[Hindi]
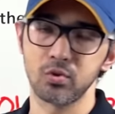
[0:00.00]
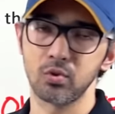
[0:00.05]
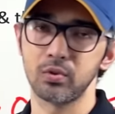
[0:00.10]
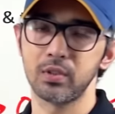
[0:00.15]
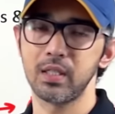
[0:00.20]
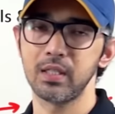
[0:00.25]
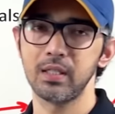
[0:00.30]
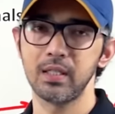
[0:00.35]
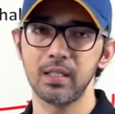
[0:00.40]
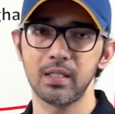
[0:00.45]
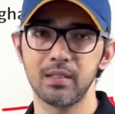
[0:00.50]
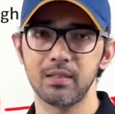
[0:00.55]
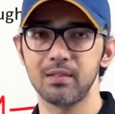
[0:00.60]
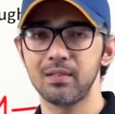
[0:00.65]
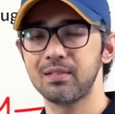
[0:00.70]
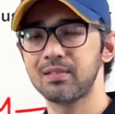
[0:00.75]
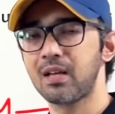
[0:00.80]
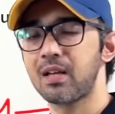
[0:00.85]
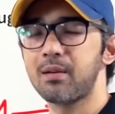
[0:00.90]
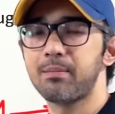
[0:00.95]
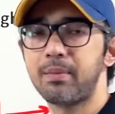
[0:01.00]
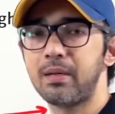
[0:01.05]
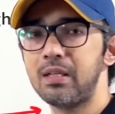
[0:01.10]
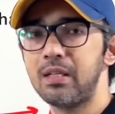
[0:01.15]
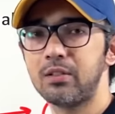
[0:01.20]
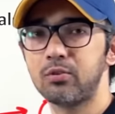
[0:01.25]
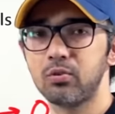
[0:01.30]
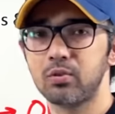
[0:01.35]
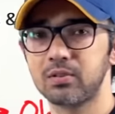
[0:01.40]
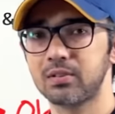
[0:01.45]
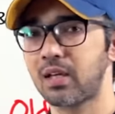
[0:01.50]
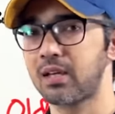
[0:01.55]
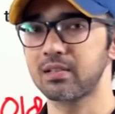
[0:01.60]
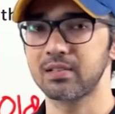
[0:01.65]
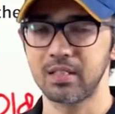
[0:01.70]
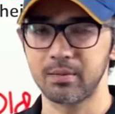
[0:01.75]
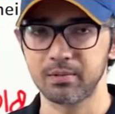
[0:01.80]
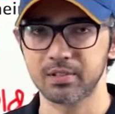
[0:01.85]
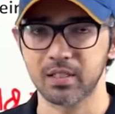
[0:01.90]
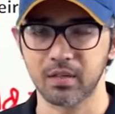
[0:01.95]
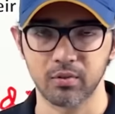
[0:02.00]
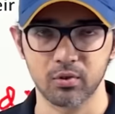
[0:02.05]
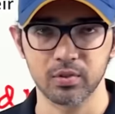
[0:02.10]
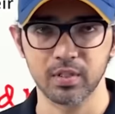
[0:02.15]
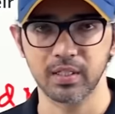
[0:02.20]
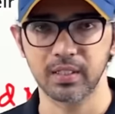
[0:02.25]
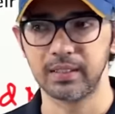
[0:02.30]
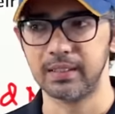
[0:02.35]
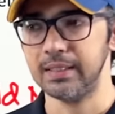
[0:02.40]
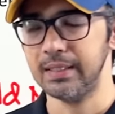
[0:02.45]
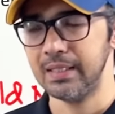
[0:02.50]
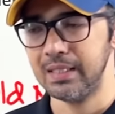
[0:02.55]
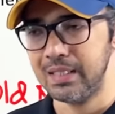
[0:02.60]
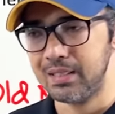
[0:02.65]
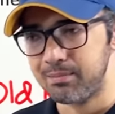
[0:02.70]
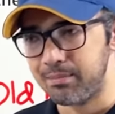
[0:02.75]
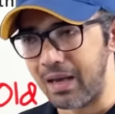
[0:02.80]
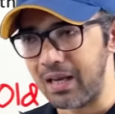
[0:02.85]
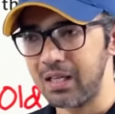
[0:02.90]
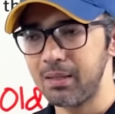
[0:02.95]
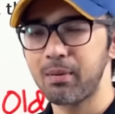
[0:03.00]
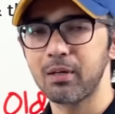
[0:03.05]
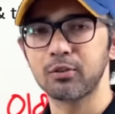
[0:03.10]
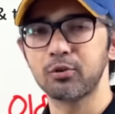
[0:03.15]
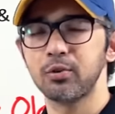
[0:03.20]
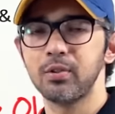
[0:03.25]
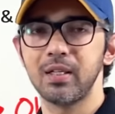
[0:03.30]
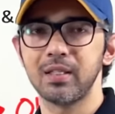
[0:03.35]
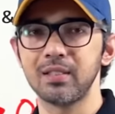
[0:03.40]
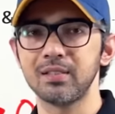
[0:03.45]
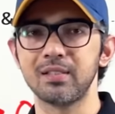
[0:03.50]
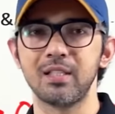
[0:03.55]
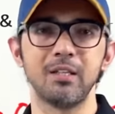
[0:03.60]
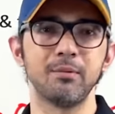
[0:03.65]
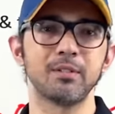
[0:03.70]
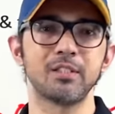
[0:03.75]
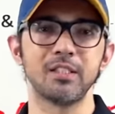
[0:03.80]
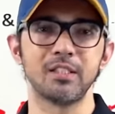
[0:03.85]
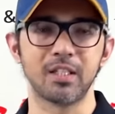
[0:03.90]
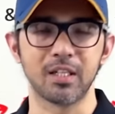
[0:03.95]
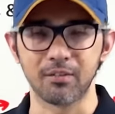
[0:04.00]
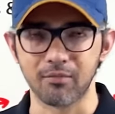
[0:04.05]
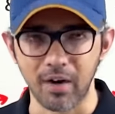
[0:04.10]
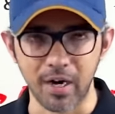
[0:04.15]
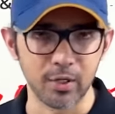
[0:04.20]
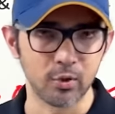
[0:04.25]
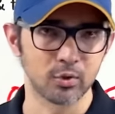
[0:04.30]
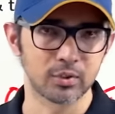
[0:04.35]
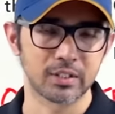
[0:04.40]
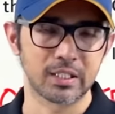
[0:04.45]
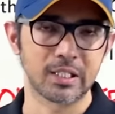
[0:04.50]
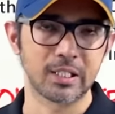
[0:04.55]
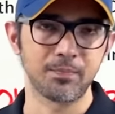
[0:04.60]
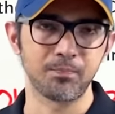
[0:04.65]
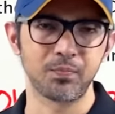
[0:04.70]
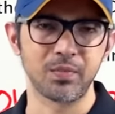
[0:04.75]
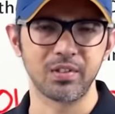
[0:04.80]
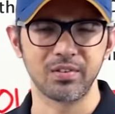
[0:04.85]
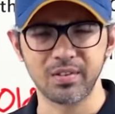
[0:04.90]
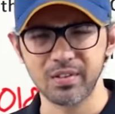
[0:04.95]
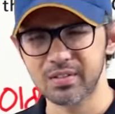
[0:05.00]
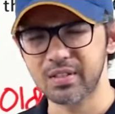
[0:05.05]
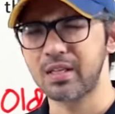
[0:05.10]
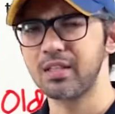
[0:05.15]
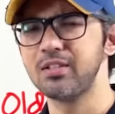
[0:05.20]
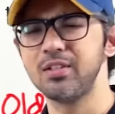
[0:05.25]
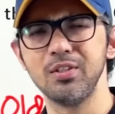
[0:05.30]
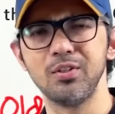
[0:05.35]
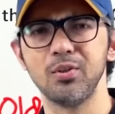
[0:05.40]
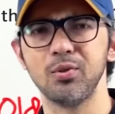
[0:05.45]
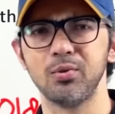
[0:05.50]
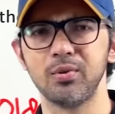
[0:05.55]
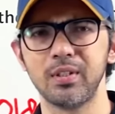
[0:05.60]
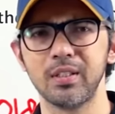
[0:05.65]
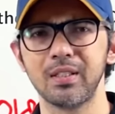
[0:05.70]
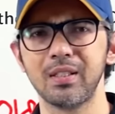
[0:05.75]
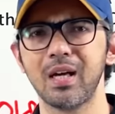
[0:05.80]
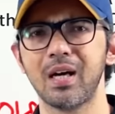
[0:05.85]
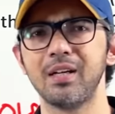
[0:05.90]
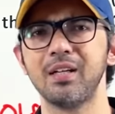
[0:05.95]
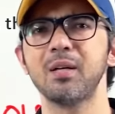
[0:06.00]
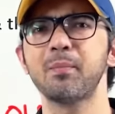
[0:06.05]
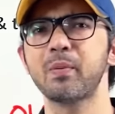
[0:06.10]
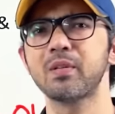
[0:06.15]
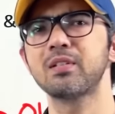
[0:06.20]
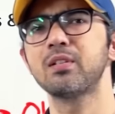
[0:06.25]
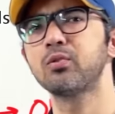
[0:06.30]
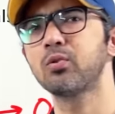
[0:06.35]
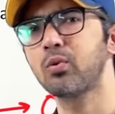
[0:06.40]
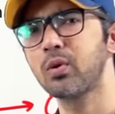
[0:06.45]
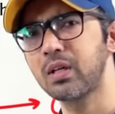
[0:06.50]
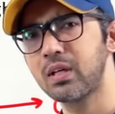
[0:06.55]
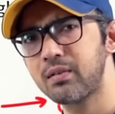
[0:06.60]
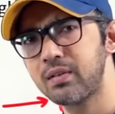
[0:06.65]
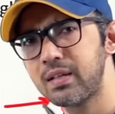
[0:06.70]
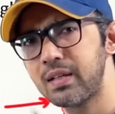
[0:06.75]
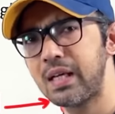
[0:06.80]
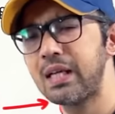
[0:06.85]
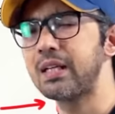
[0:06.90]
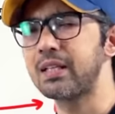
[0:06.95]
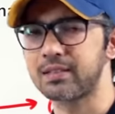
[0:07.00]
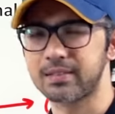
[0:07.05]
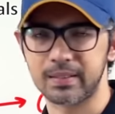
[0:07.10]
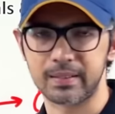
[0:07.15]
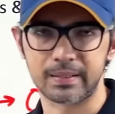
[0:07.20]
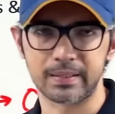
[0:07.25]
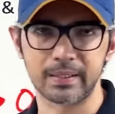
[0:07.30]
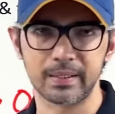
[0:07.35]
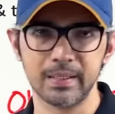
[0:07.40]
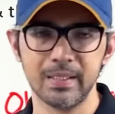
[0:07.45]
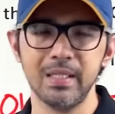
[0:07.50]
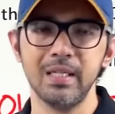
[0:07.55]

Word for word: होते हैं कि यार ये सारा पढ़ लिया तो सारा सिलेबस कवर हो जाएगा पहली बात तो ये है कि सिलेबस इतना वाइड होता है इतनी सारी चीज़ें होती है कि हंड्रेड परसेंट तो कोई कवर नहीं कर सकता